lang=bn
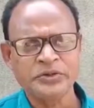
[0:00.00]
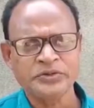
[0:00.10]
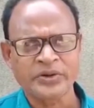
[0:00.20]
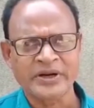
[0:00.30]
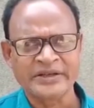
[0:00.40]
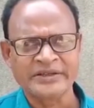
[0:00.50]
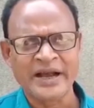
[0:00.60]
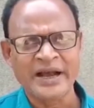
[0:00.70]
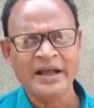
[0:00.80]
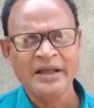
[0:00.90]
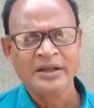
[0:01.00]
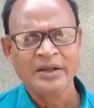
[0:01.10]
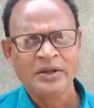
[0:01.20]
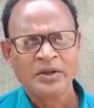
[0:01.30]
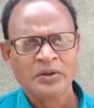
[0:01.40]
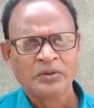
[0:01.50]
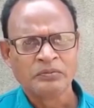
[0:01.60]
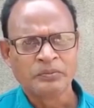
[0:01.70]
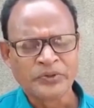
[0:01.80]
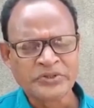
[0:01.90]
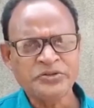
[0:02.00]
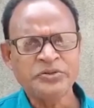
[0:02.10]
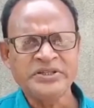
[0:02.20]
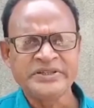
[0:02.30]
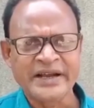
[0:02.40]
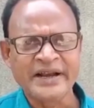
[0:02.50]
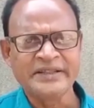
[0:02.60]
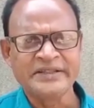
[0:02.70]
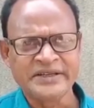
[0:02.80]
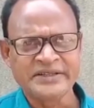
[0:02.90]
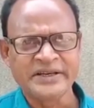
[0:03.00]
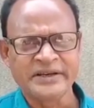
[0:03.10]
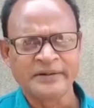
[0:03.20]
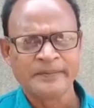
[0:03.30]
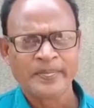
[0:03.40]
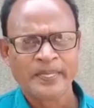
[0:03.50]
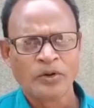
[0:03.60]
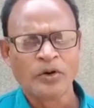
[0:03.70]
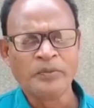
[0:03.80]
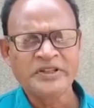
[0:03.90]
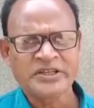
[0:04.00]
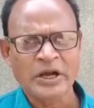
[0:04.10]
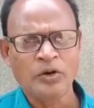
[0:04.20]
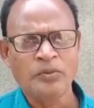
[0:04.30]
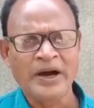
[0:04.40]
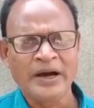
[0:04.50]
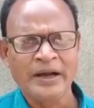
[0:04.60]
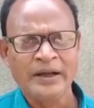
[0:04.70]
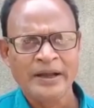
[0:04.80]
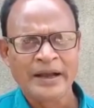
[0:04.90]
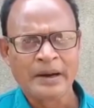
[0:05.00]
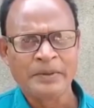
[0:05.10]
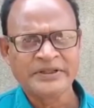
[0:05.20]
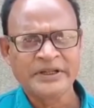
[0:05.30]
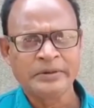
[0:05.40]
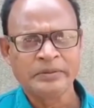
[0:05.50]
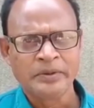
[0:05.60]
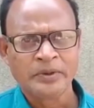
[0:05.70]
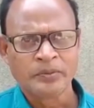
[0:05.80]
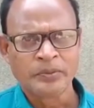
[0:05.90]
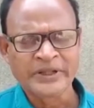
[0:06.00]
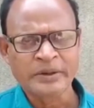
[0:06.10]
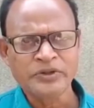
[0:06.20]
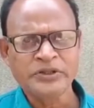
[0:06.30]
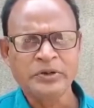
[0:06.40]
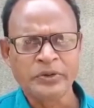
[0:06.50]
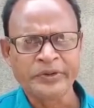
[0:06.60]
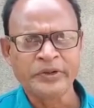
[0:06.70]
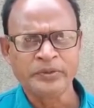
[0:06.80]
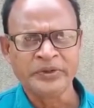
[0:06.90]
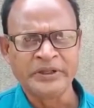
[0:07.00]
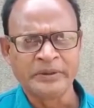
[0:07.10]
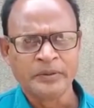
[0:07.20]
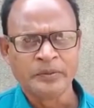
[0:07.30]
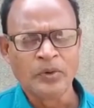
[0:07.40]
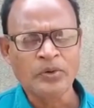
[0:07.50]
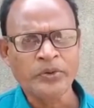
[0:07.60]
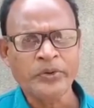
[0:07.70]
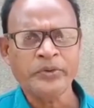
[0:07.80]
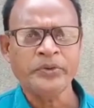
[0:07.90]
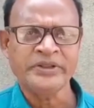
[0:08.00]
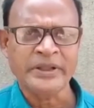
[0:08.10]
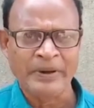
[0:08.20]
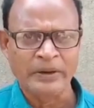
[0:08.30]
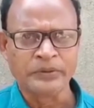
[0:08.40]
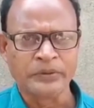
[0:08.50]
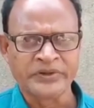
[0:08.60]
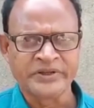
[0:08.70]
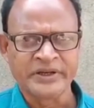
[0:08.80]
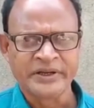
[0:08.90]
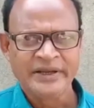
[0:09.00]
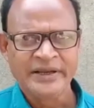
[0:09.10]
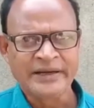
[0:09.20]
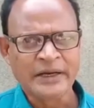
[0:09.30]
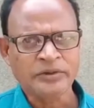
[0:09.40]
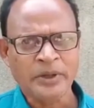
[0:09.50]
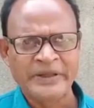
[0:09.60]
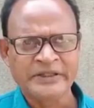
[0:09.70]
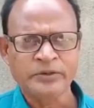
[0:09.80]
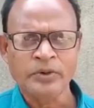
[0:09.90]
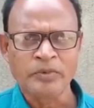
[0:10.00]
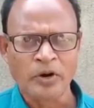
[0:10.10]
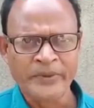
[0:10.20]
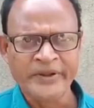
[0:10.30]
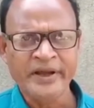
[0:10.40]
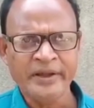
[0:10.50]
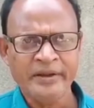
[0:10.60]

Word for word: সরকার যা প্রতিশ্রুতি যেখানে দিয়েছেন অমিত শাহ বা আমাদের প্রধানমন্ত্রী নরেন্দ্র মোদী অক্ষরে অক্ষরে তা পালন করেছে এটাও তা ব্যতিক্রম হবে না